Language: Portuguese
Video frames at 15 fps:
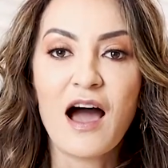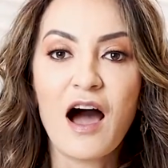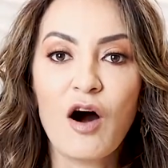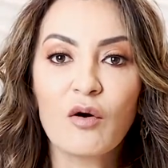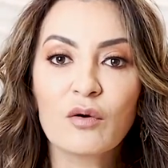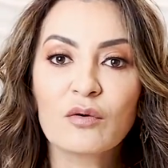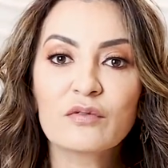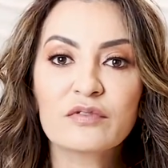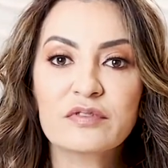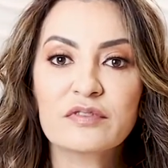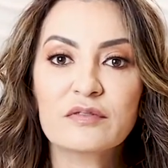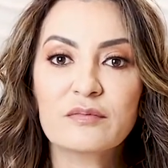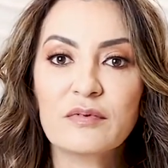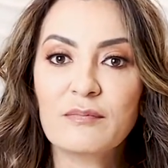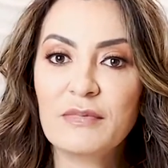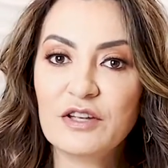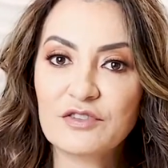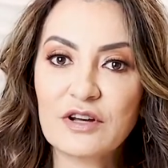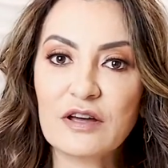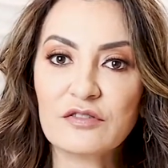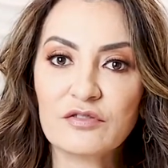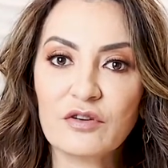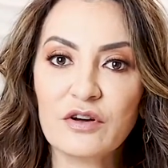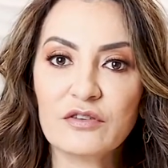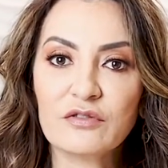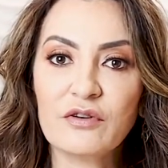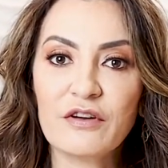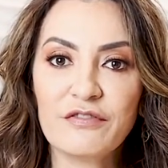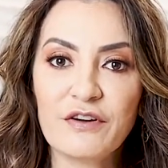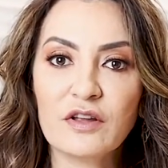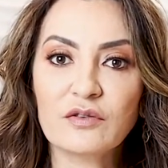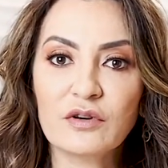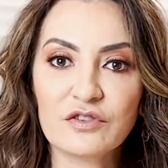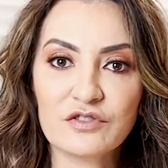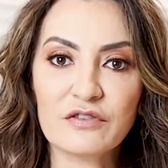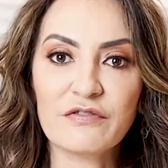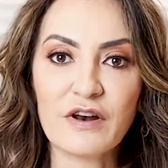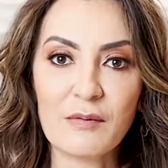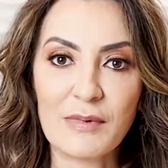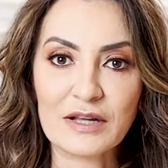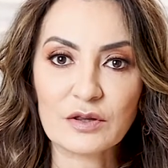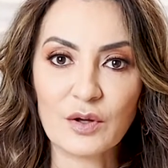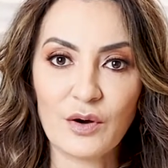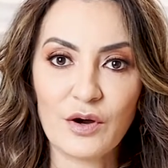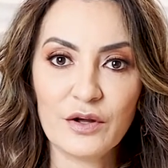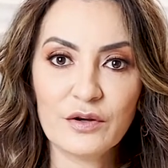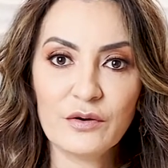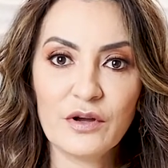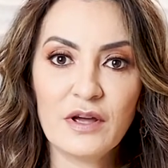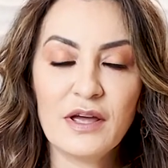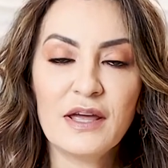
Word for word: algumas medicações com efeito anti-inflamatório